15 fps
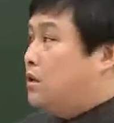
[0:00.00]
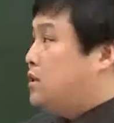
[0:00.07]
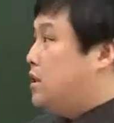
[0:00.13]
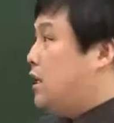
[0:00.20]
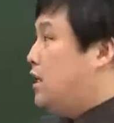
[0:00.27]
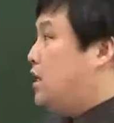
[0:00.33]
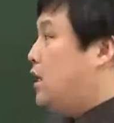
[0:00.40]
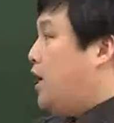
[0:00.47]

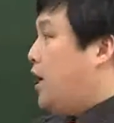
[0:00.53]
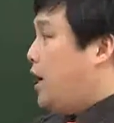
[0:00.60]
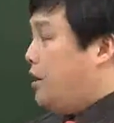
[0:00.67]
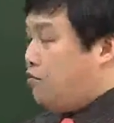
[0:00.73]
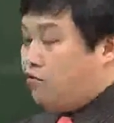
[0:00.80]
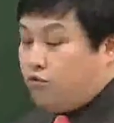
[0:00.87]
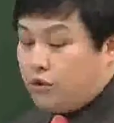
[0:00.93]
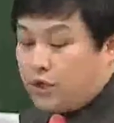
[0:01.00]
자, 이게
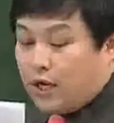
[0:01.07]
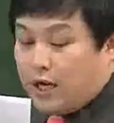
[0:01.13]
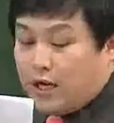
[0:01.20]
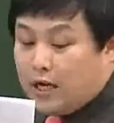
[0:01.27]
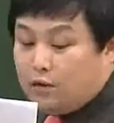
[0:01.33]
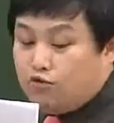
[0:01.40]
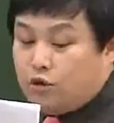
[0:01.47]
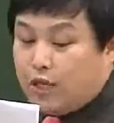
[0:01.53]

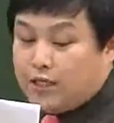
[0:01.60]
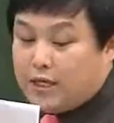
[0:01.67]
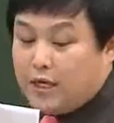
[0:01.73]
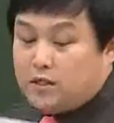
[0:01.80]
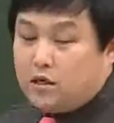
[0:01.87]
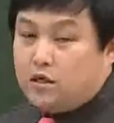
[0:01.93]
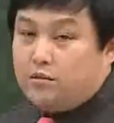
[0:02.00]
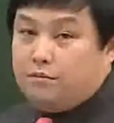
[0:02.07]
운과 운의
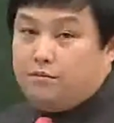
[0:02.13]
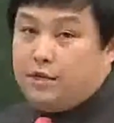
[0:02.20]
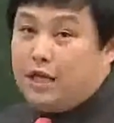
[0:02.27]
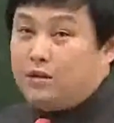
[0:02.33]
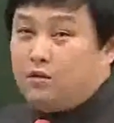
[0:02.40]
사회적 의미입니다.